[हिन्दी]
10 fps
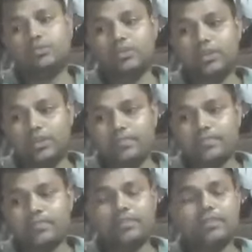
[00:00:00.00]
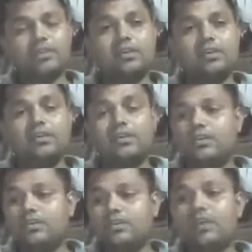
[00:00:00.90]
को लगे
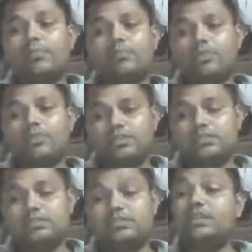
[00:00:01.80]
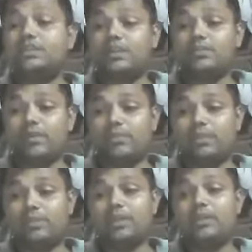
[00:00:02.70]
सबनम बोली सर्द के मामले
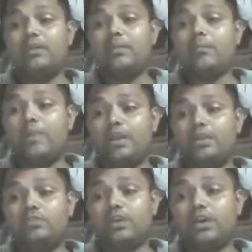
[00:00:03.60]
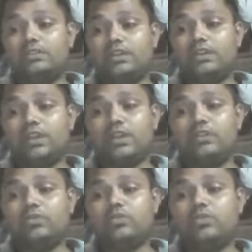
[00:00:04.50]
में मैंने तो आज तक डैडी
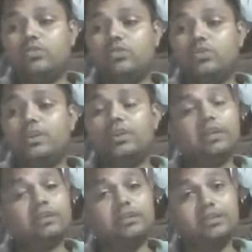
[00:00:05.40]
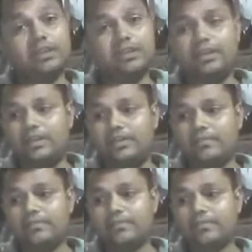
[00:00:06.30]
को थूक लगती देखी नहीं
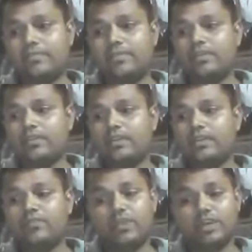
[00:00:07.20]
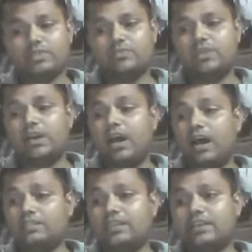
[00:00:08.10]
विकास बोला
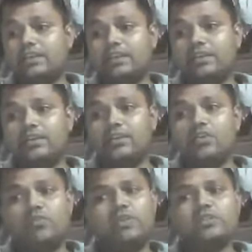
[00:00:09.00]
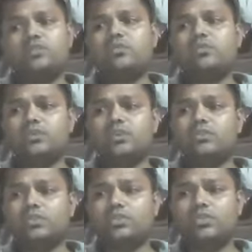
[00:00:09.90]
आज देखेगी वैसे तो कुत्ता
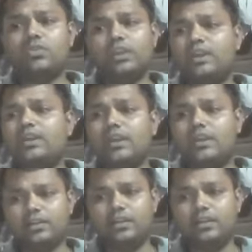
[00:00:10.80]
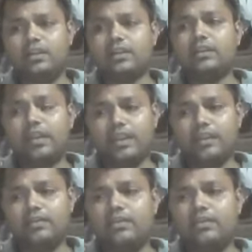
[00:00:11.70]
कुत्ते को नहीं काटता लेकिन खैर